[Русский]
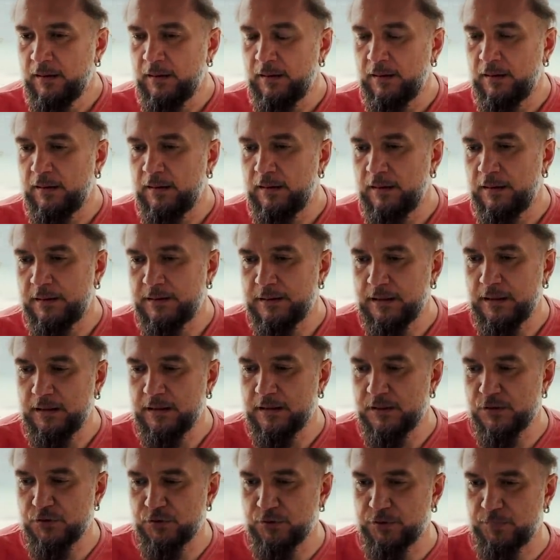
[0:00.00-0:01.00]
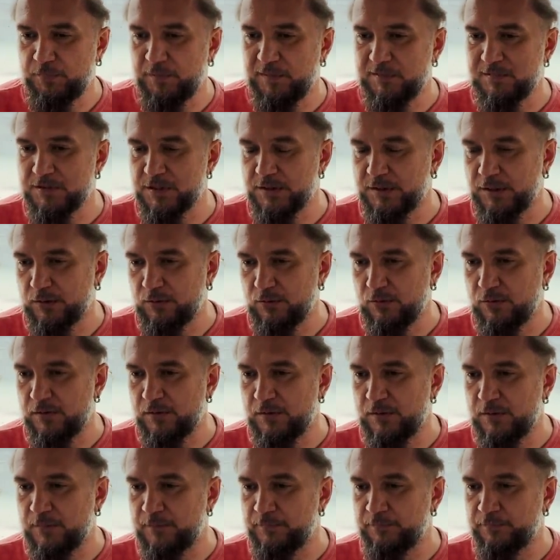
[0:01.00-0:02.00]
А, я хочу предложить
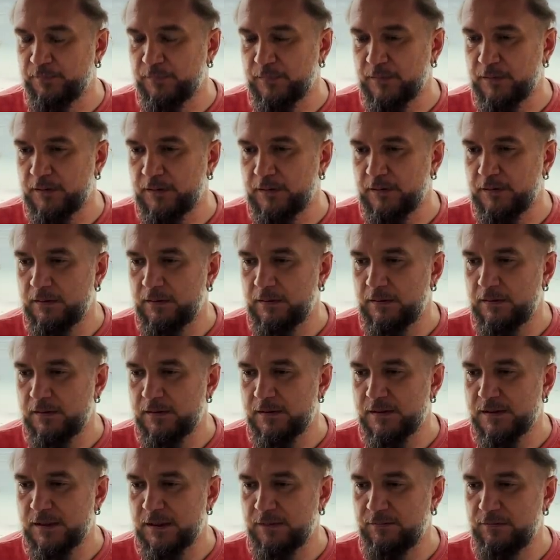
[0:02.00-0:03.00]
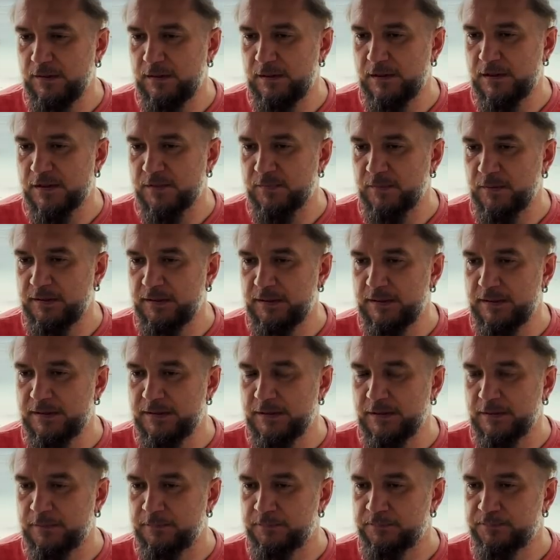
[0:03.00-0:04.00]
такое а, сравнение.
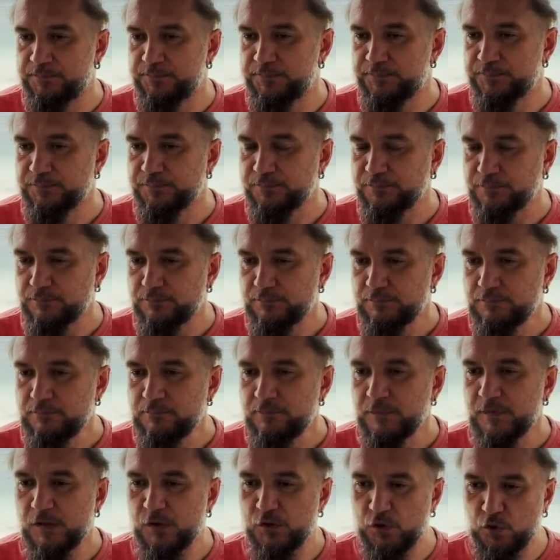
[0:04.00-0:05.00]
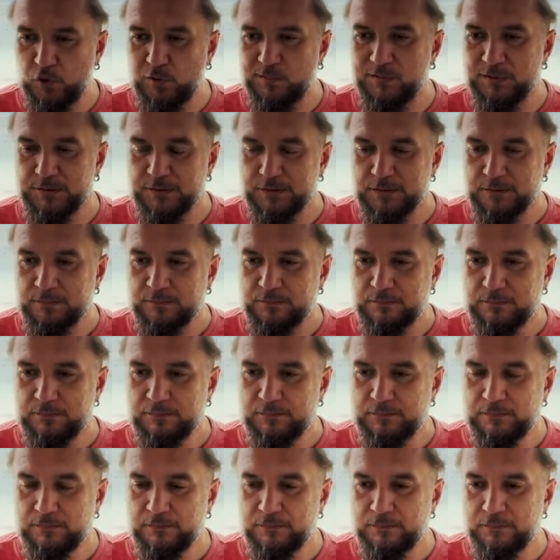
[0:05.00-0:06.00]
Смотрите, золото.
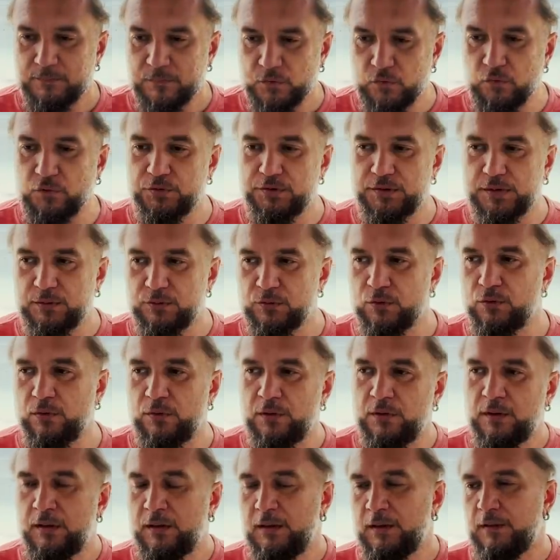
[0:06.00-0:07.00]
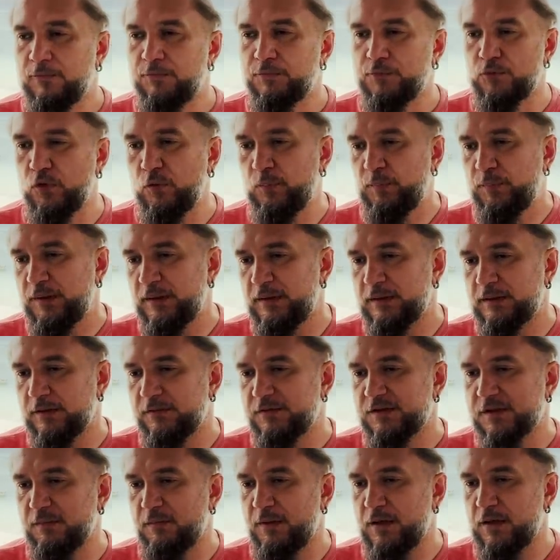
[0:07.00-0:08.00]
Ну вот оно в крупинках,
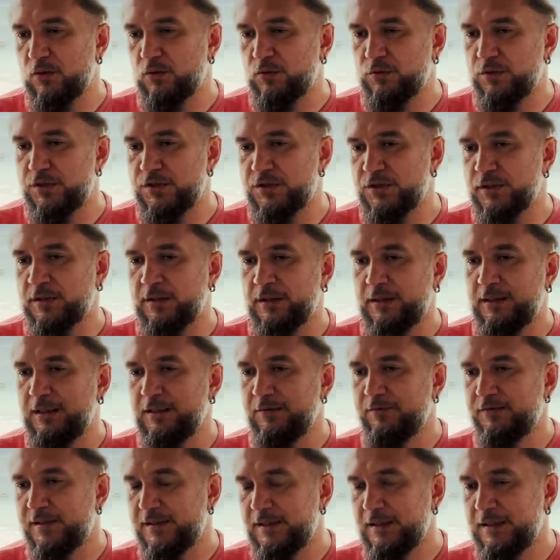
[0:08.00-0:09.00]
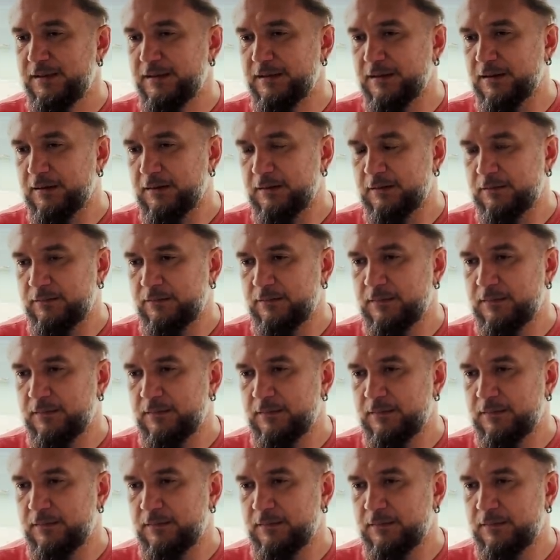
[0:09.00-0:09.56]
в самородочках или в слитках.